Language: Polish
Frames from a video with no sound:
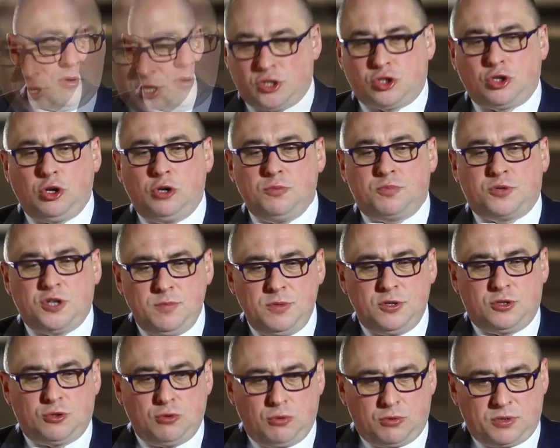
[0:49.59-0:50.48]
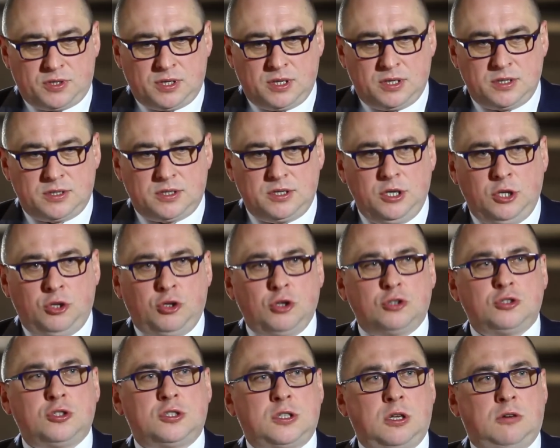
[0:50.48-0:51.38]
Jest to olbrzymi sukces i to,
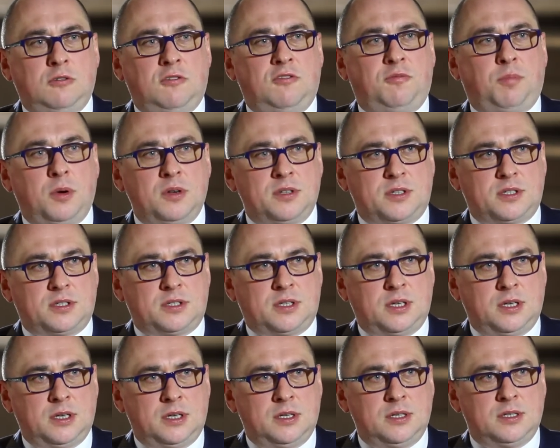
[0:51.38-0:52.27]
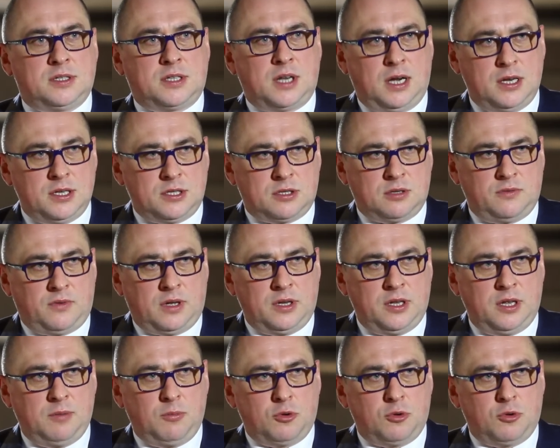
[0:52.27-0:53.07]
co stało w Polsce zrealizowane,